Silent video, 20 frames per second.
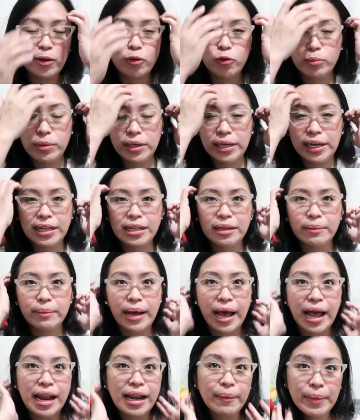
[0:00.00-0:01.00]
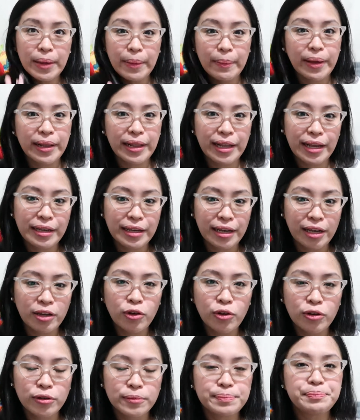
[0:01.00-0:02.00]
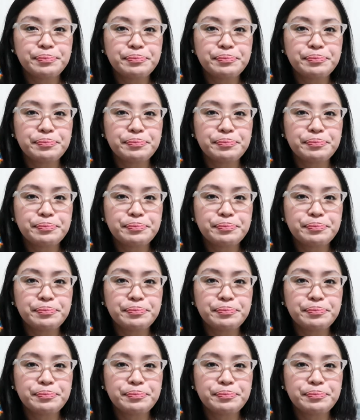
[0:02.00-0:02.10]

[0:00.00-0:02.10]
huminga, ba diba? Alam naman na niya yon